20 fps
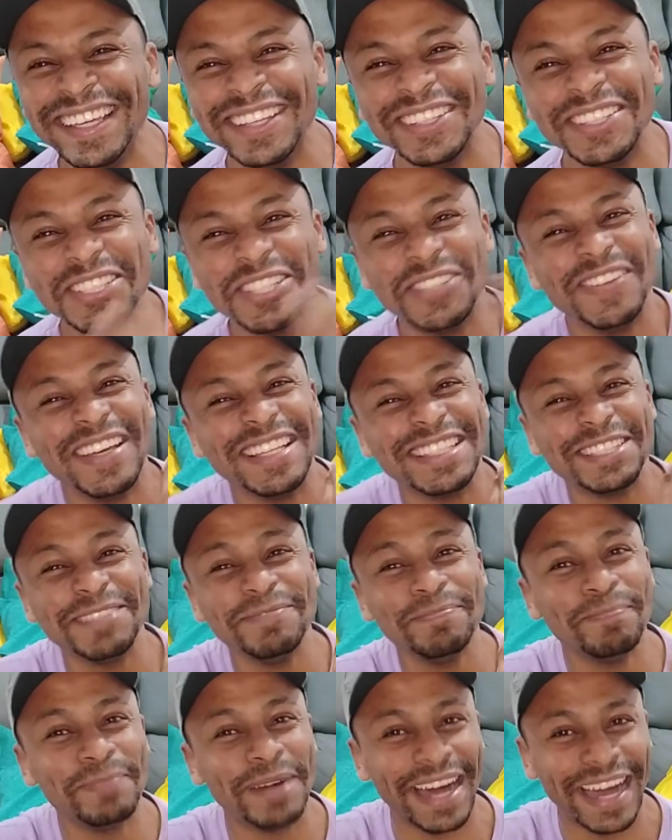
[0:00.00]
e eu não tivesse
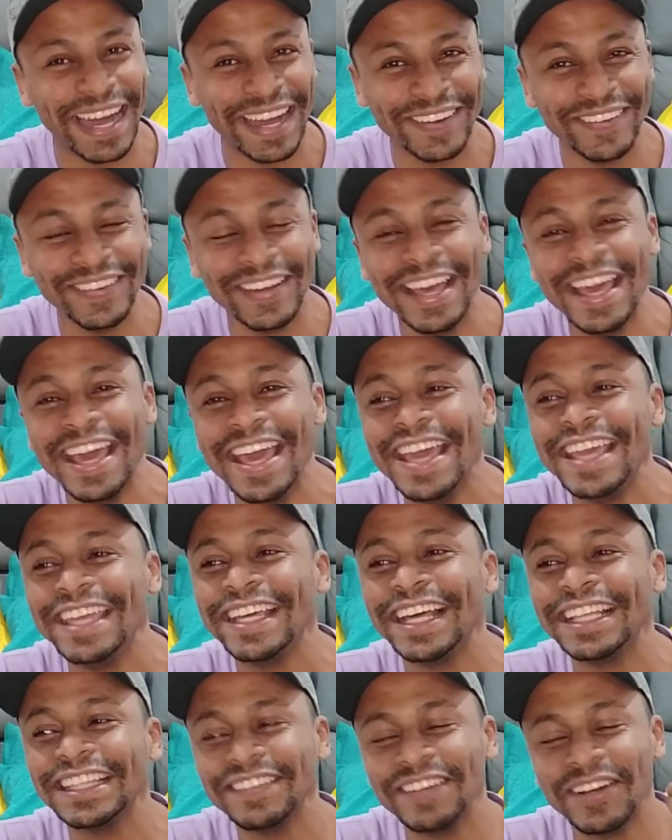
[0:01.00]
pago,
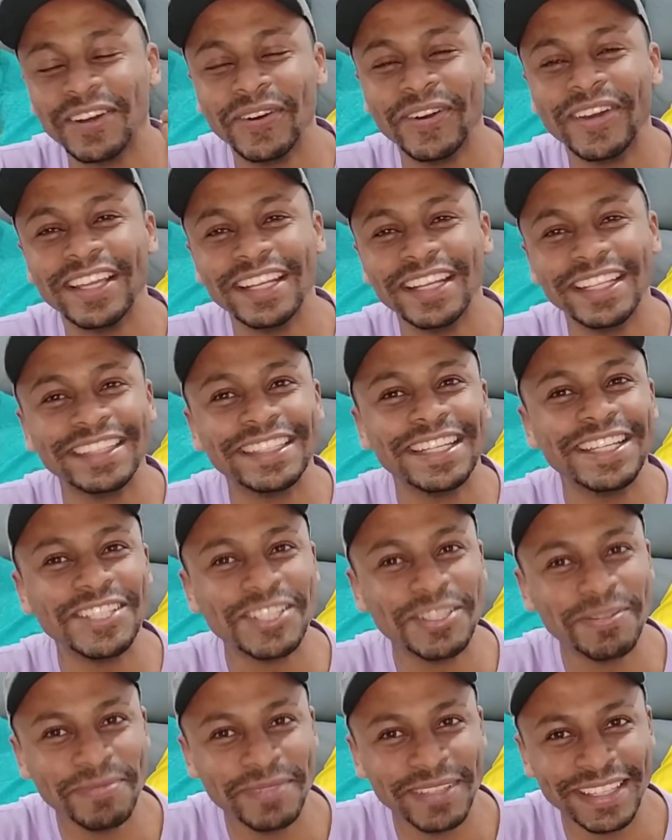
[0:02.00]
e ela tava correndo atrás
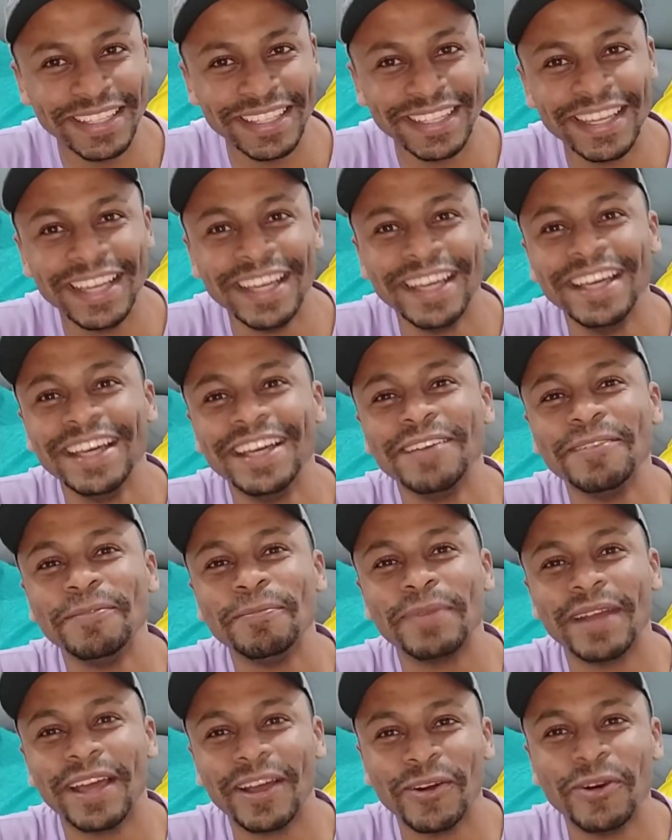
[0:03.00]
de mim
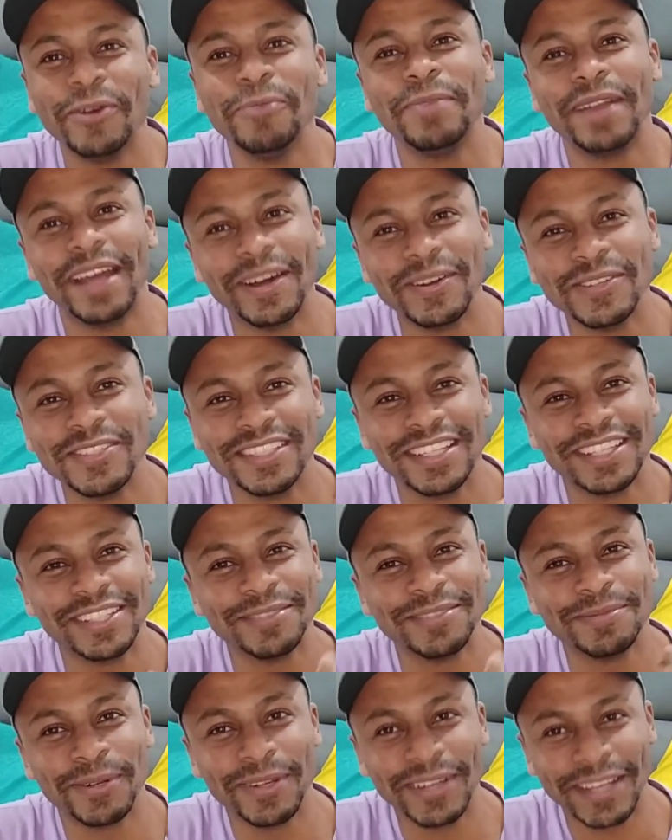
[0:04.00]
pra cobrar o dinheiro
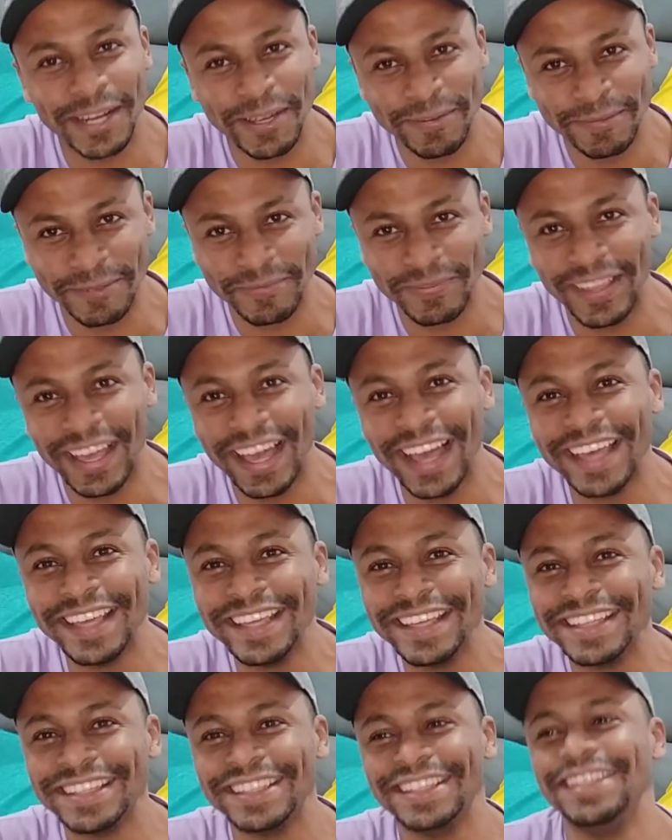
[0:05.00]
do programa.
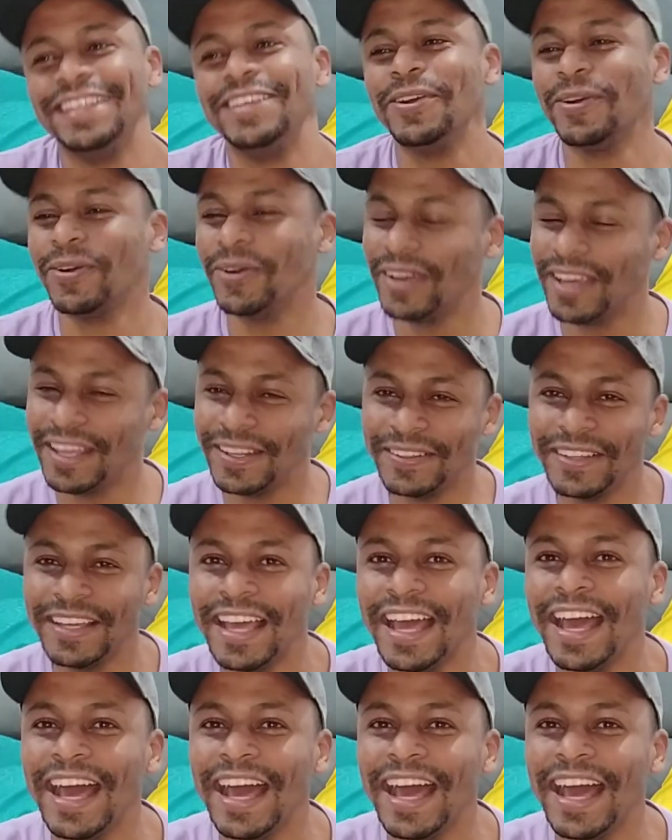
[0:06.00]
Aí, eu correndo.